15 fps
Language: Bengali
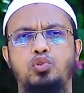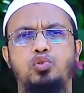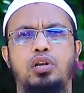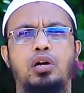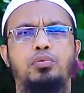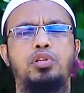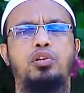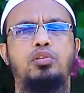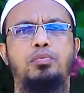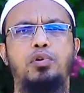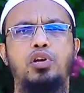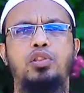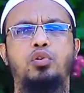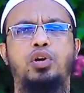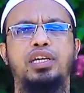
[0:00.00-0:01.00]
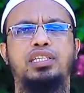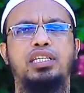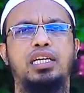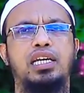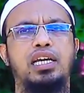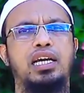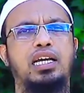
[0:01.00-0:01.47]
সুরান আবুদাউদে বর্ণিত
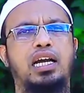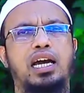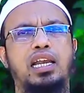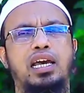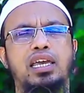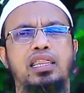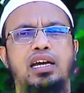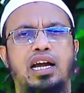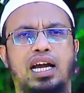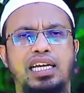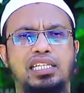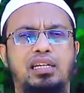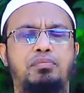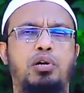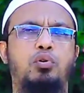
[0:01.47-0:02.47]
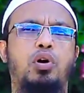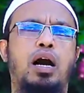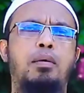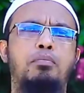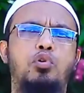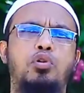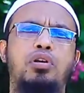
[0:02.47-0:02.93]
হয়েছে কানা ইদা হাজাবাহ
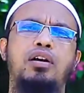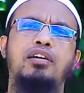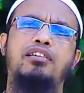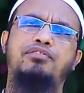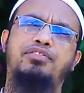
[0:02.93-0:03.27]
আমরুন